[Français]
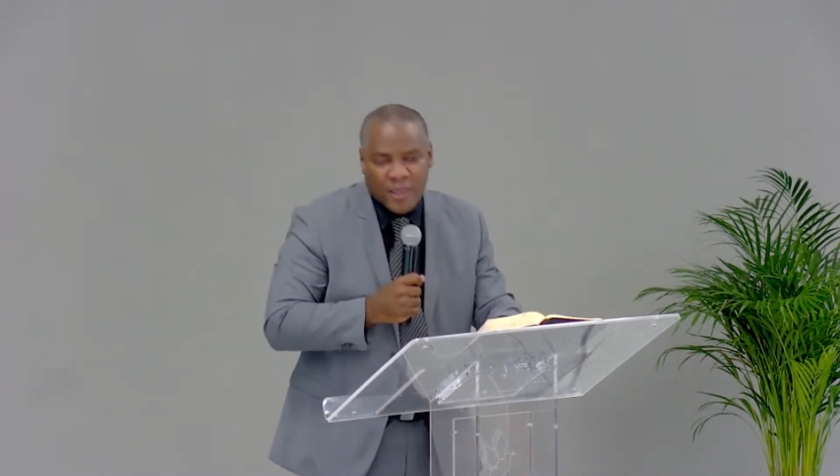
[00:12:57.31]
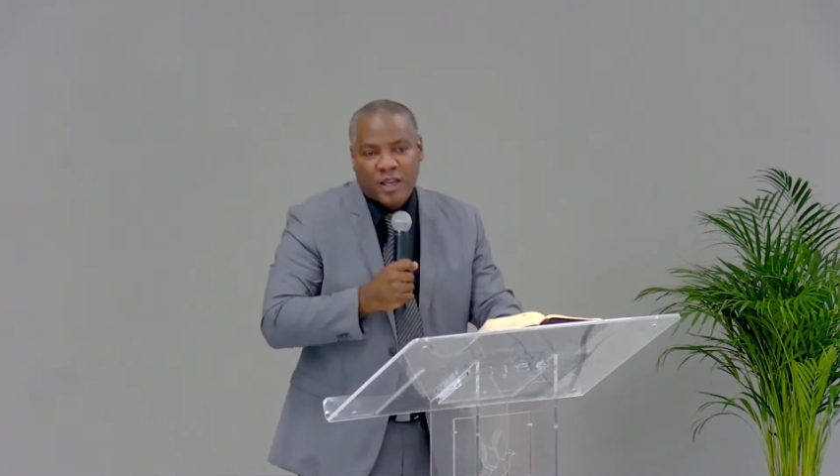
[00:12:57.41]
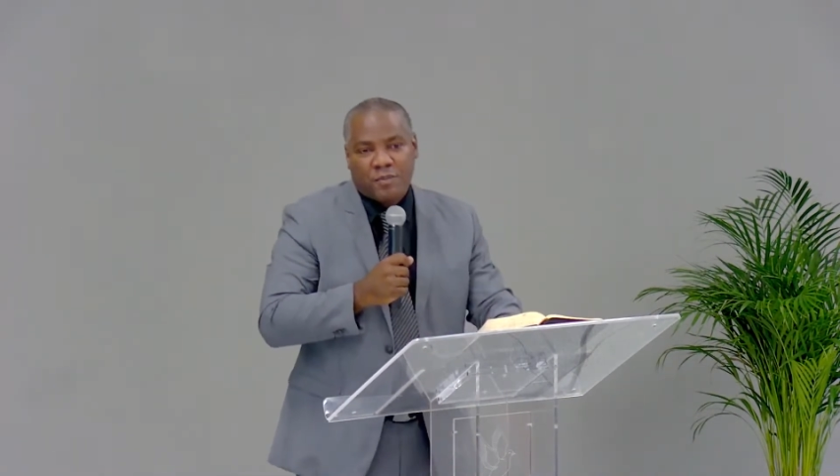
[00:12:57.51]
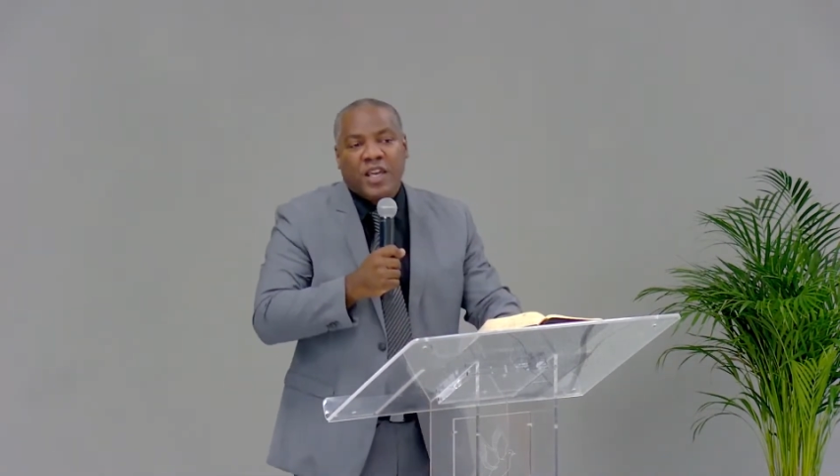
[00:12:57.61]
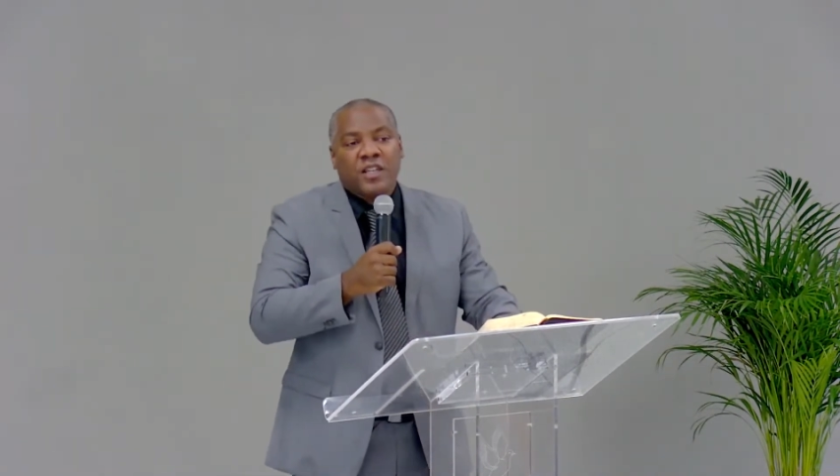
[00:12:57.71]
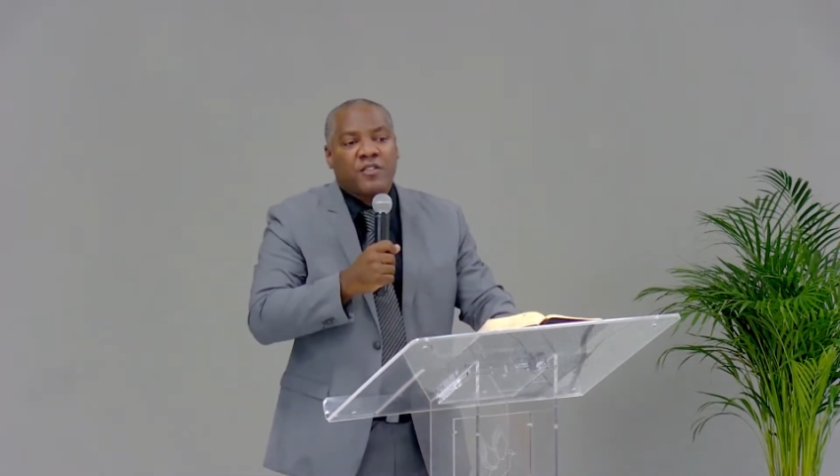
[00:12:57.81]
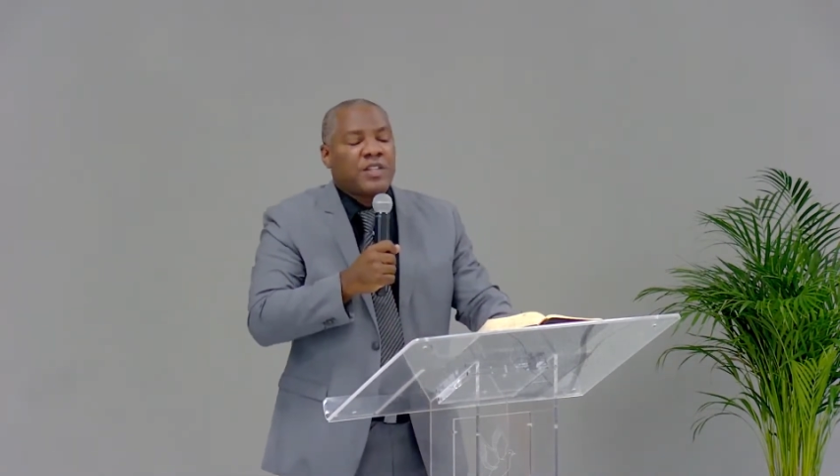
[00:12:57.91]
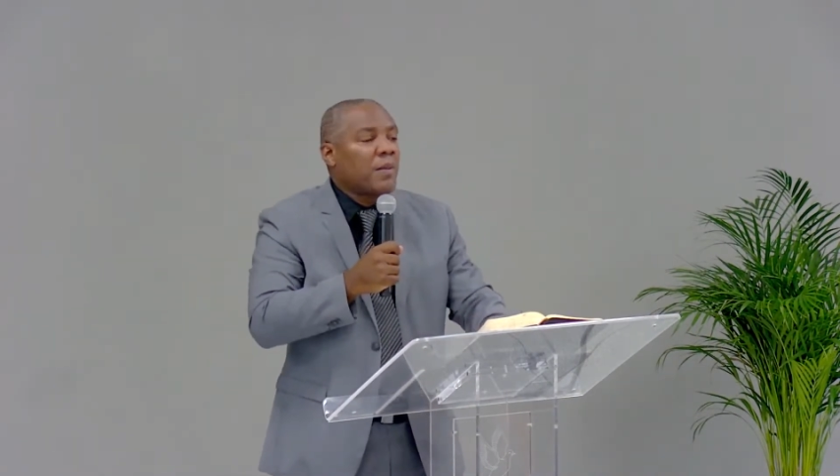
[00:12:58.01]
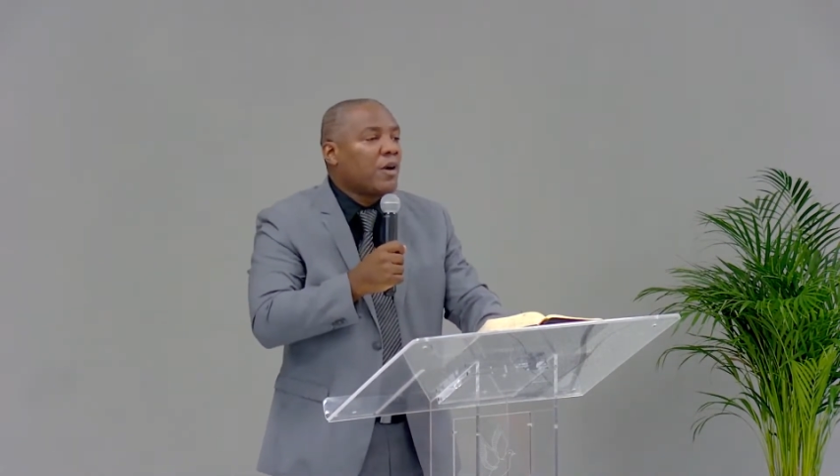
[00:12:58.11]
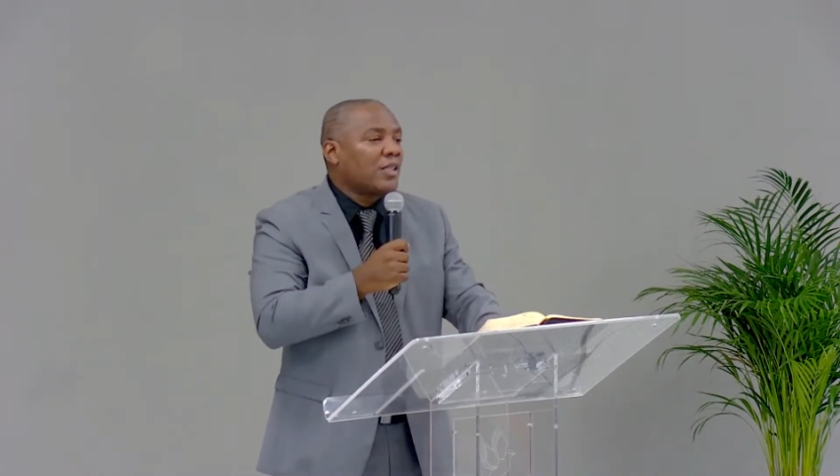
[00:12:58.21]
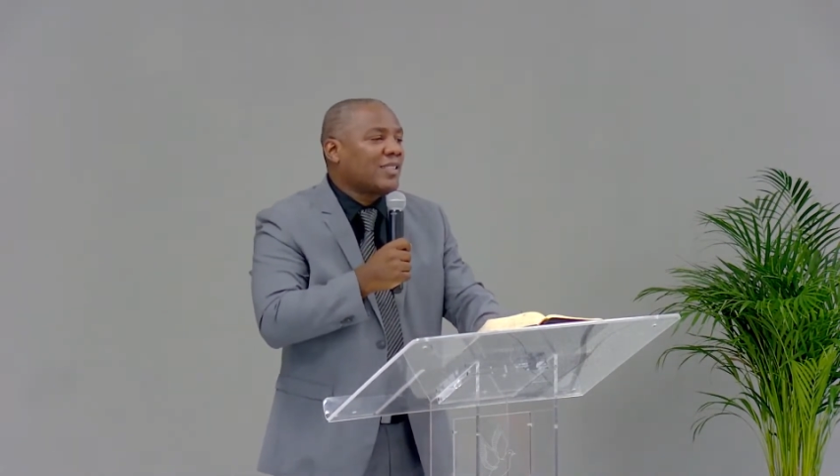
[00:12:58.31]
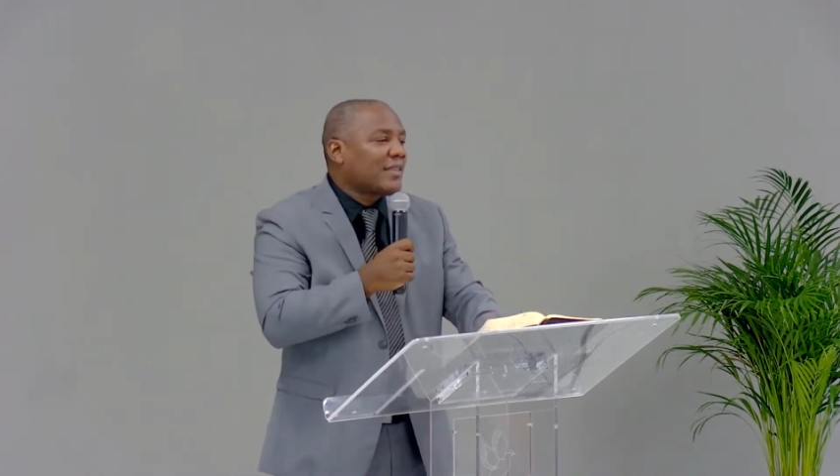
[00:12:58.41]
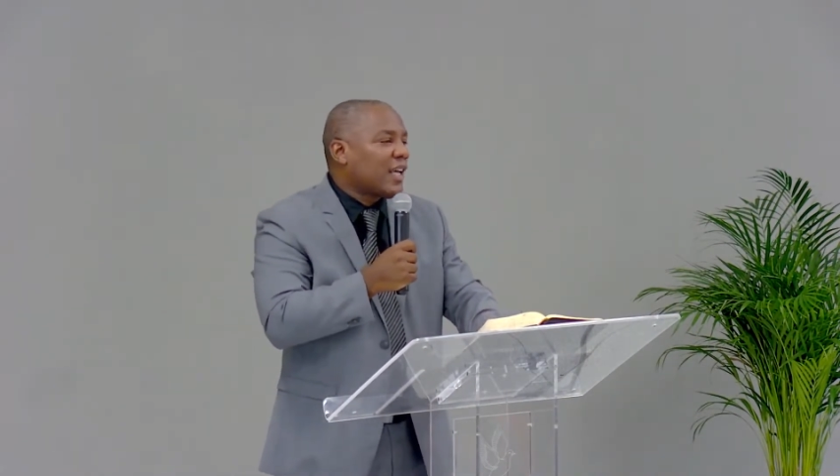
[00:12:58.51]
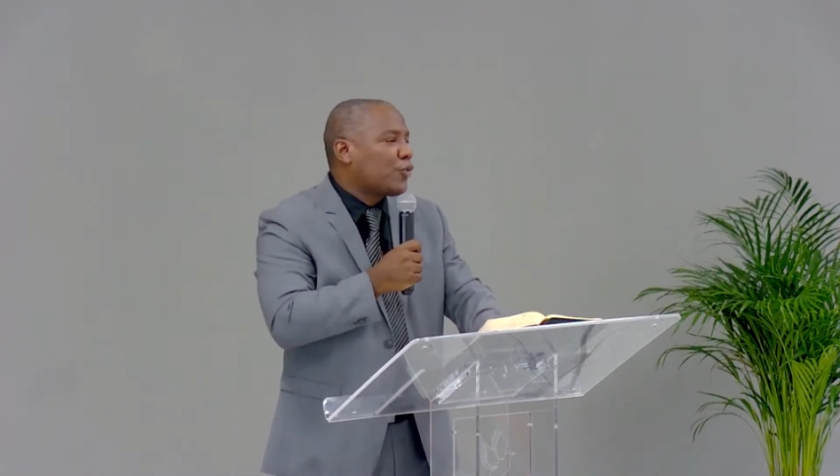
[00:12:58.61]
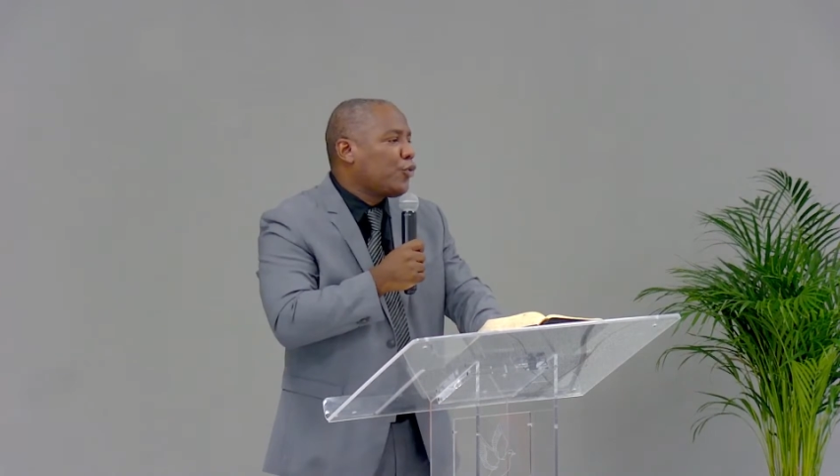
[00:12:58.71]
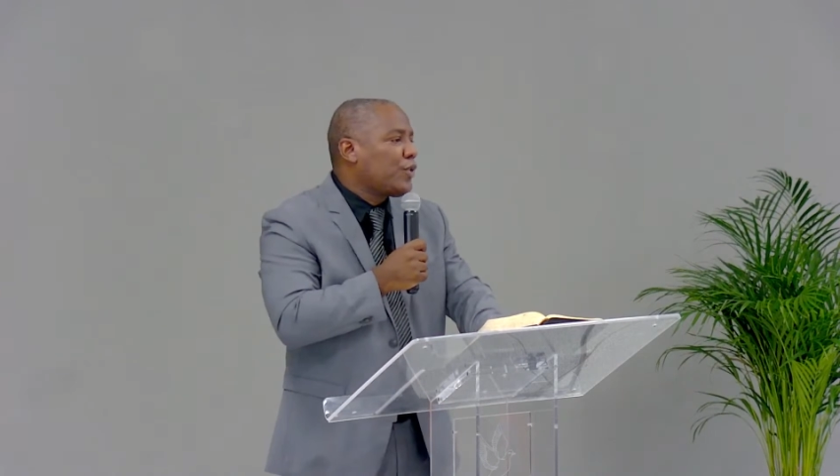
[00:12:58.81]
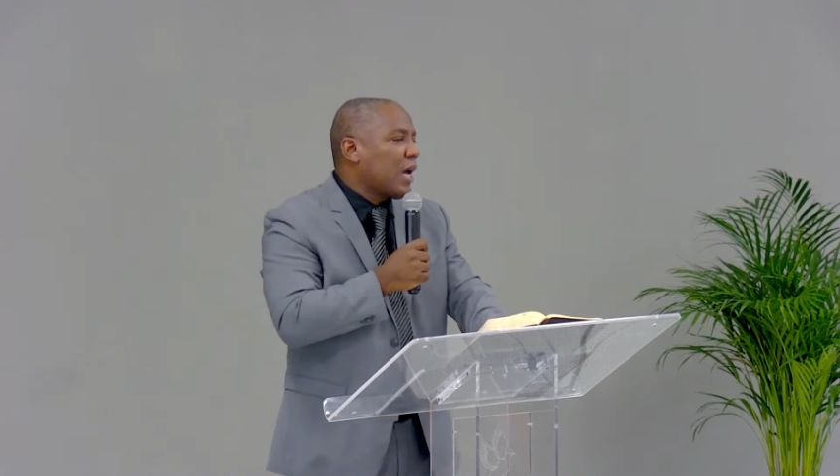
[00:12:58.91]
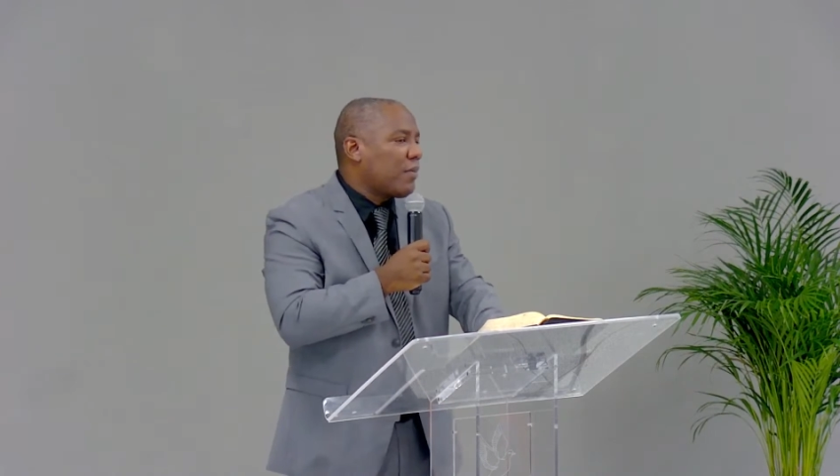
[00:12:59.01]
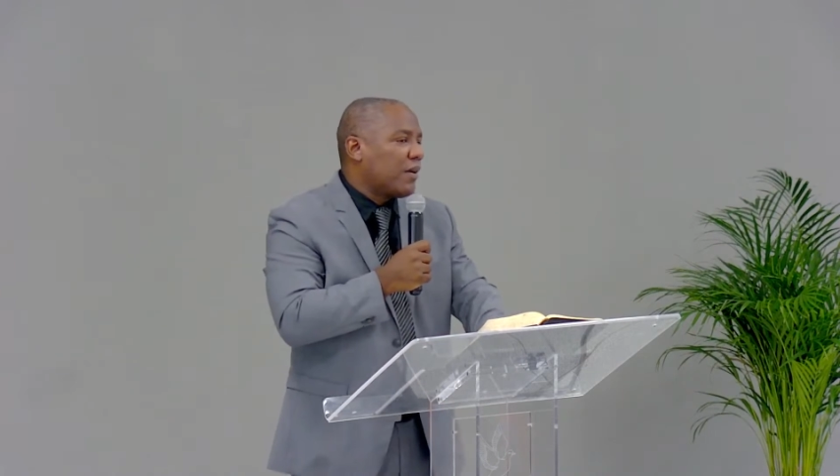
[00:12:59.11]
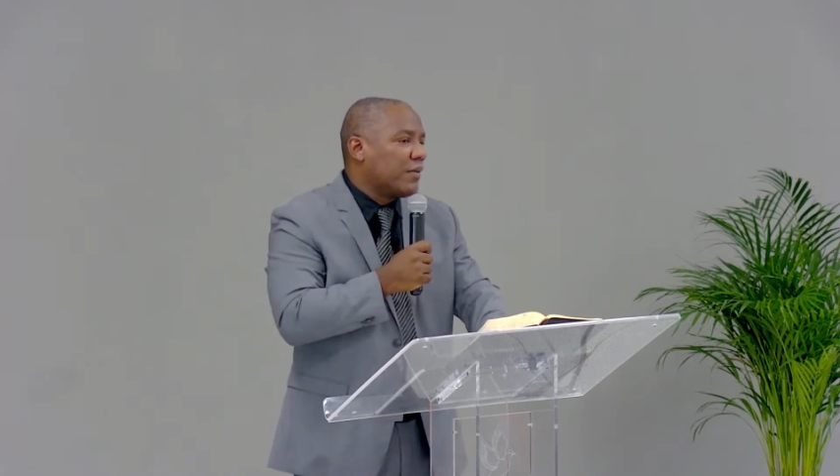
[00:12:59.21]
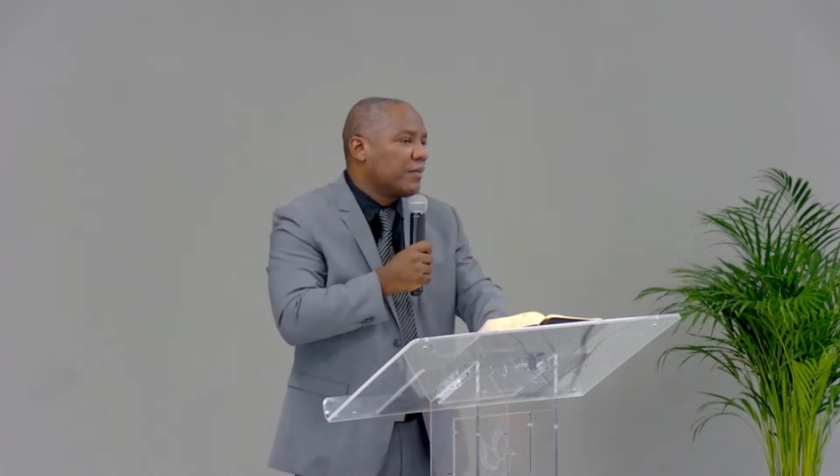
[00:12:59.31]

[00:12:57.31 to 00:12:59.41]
bien évidemment les attaques du diable.